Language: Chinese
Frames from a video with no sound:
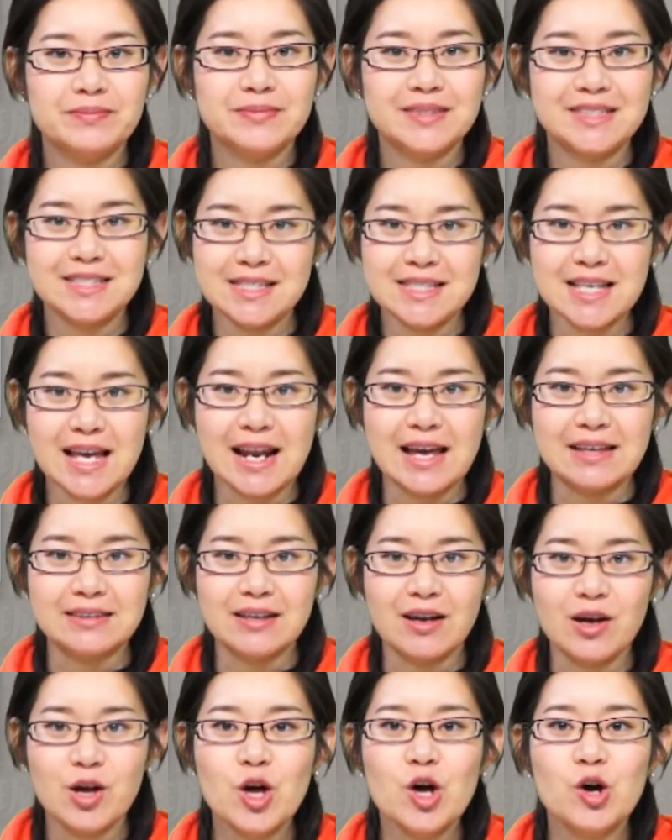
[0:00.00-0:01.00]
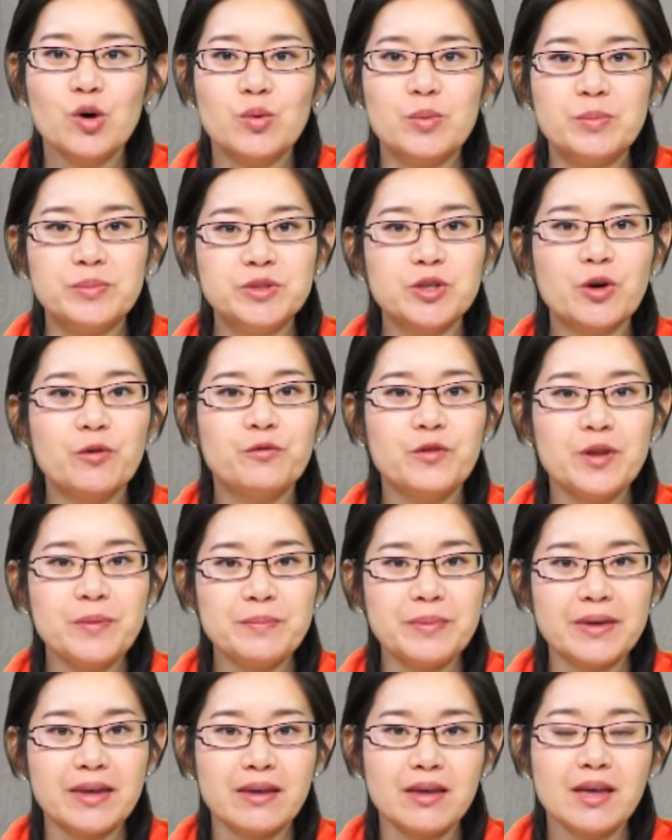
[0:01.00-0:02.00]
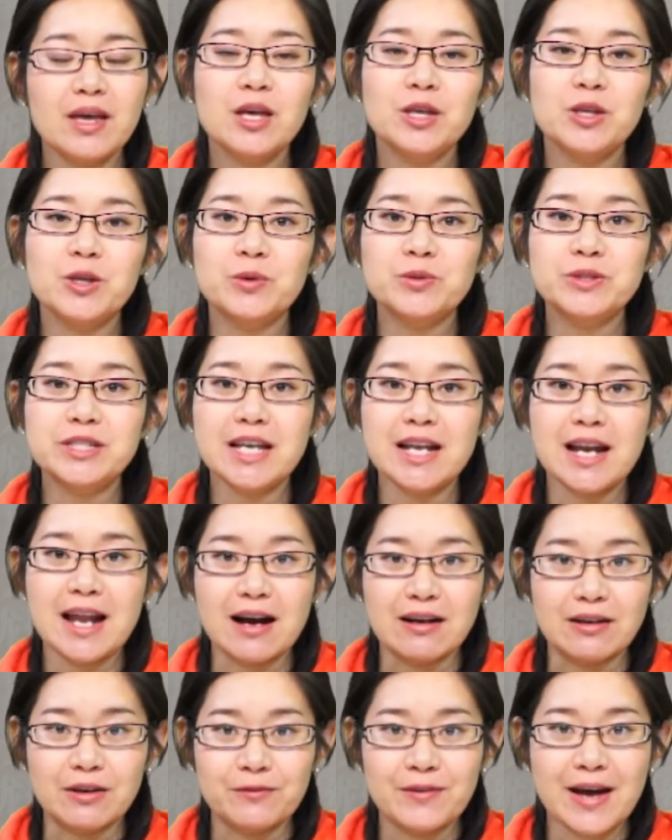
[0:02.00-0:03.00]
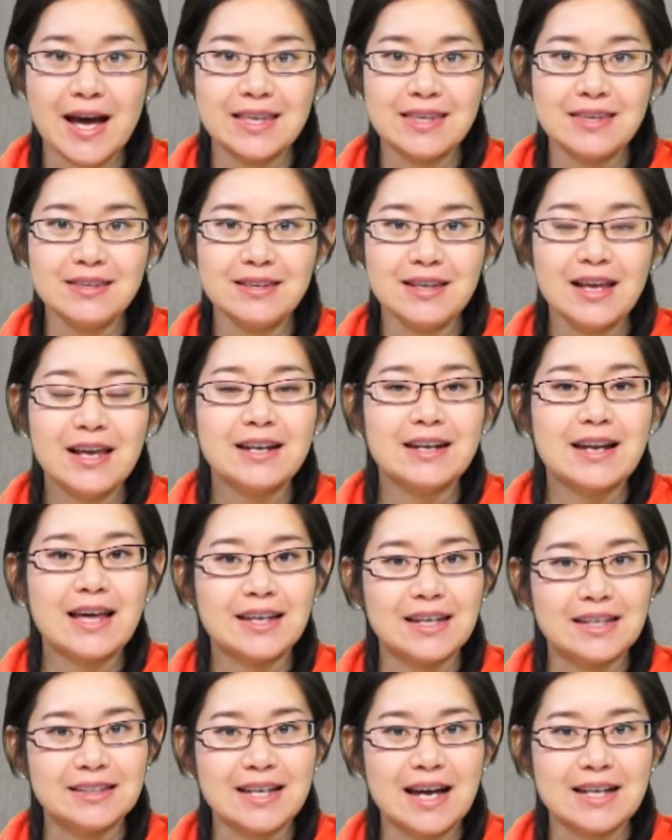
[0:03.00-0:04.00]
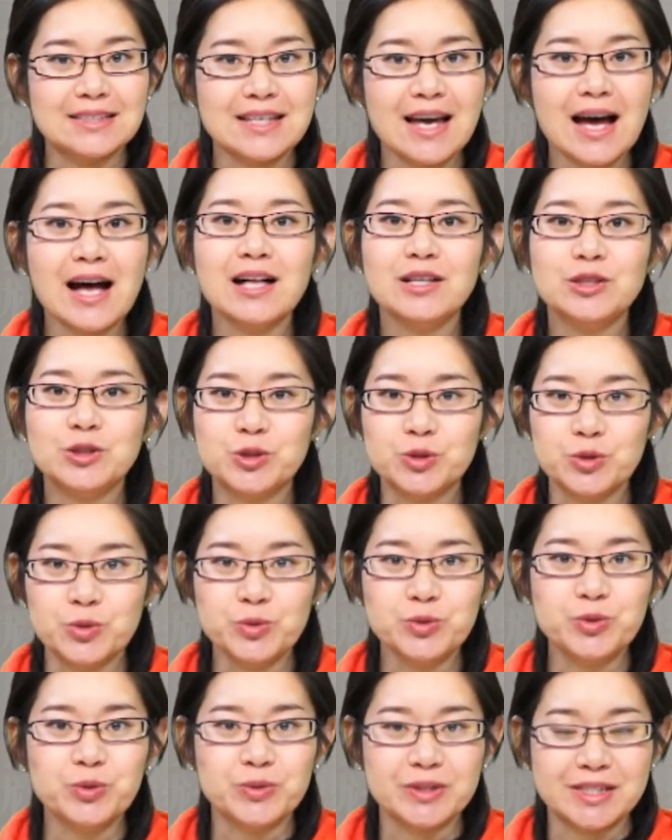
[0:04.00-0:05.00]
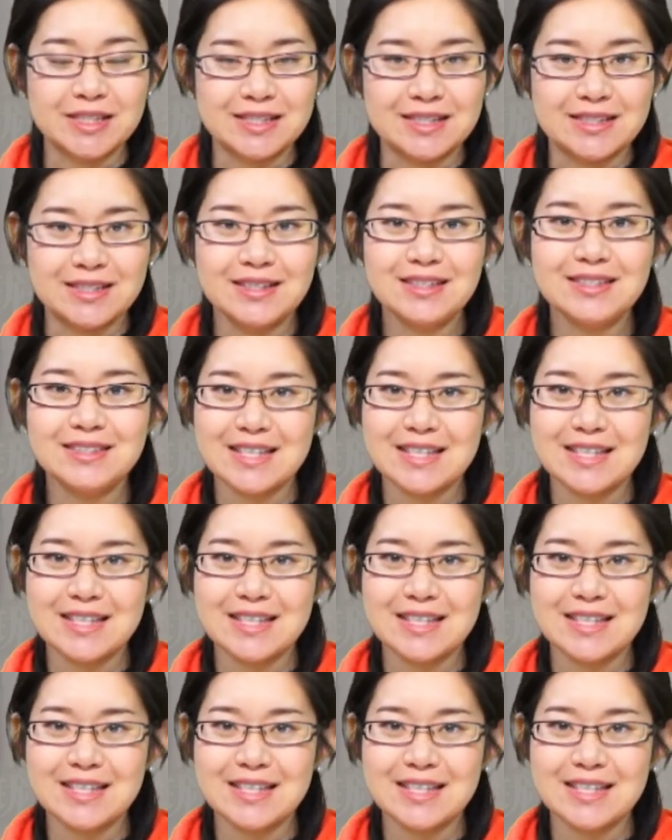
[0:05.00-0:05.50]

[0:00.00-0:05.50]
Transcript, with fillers: 接下来呢，我们就分别用这两个发音来给大家组组词，